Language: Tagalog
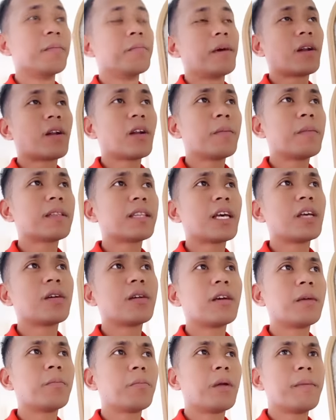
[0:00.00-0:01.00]
Meron naman tayong
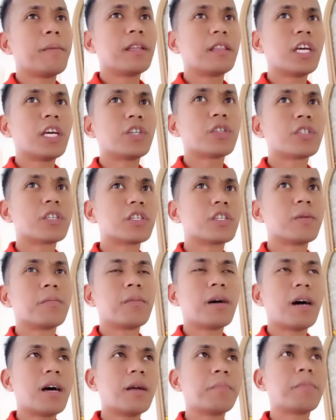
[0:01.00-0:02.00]
implementation sa
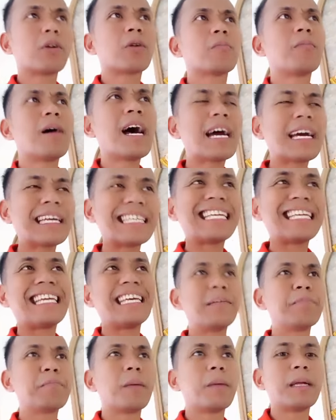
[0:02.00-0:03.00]
simbahan pero bakit
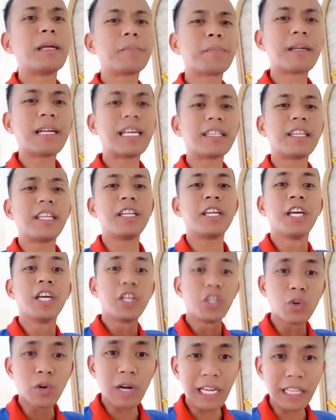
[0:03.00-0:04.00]
ini-implement pa natin
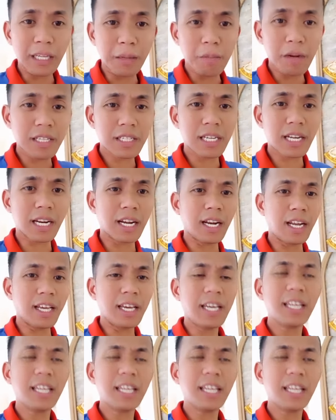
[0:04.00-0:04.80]
yung ating mga sarili?